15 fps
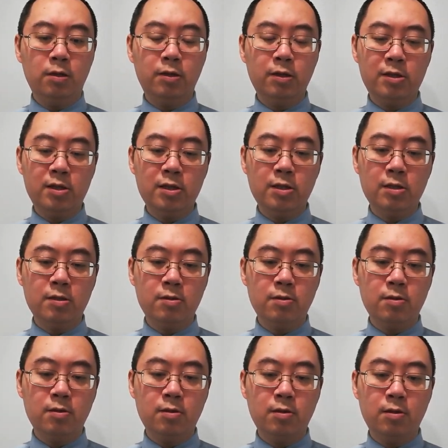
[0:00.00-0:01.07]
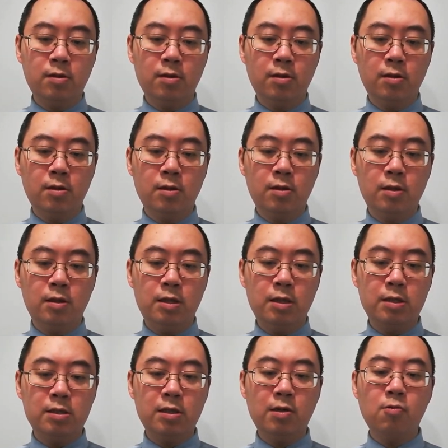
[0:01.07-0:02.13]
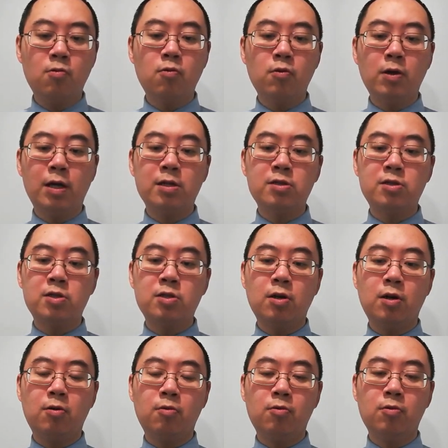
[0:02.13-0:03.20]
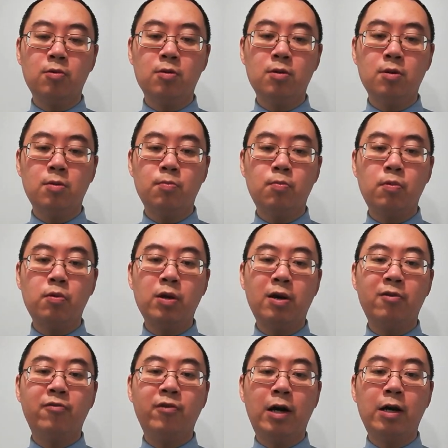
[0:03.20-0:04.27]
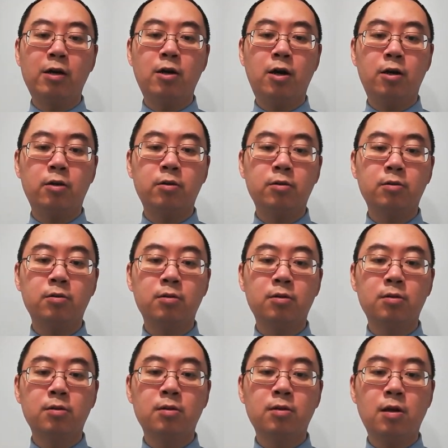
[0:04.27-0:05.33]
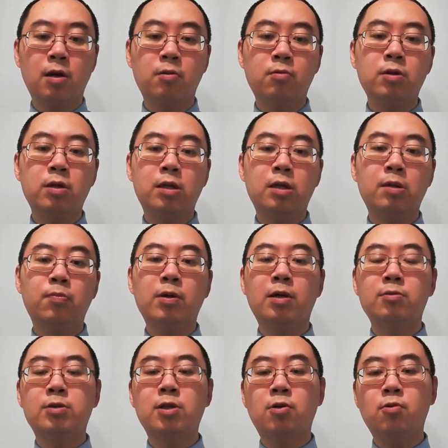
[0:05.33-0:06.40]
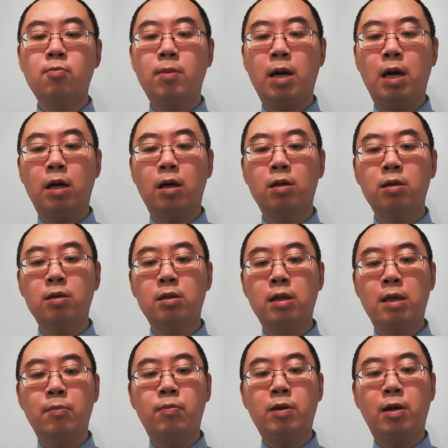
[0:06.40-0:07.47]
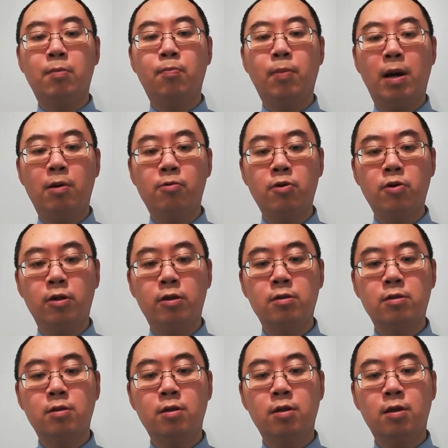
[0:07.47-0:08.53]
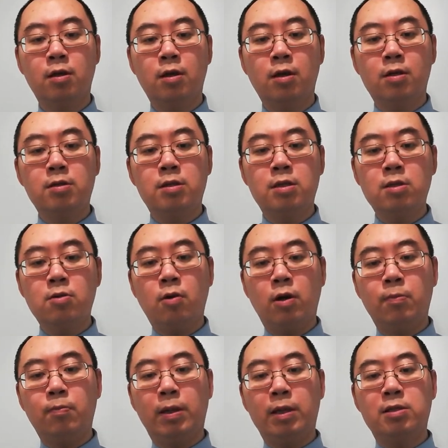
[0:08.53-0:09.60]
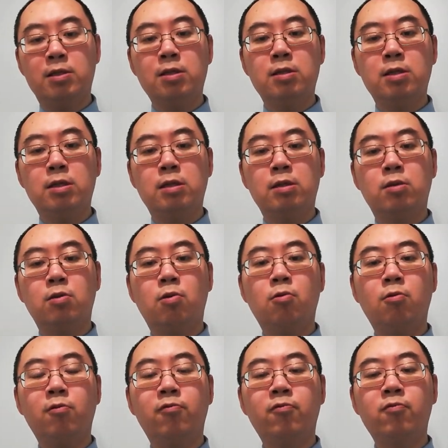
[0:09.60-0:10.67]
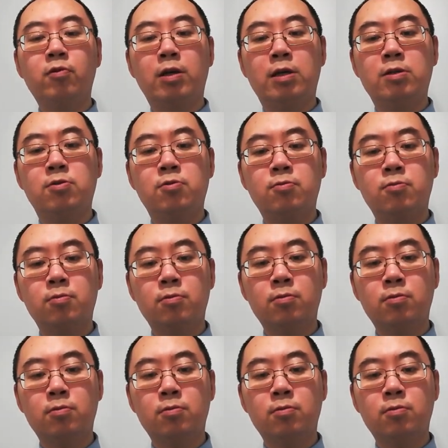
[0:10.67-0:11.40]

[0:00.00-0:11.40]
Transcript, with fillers: 第四，忍受苦难的时候，不要反抗，口里不要咒骂，也不要抱怨，只管把自己托付给主。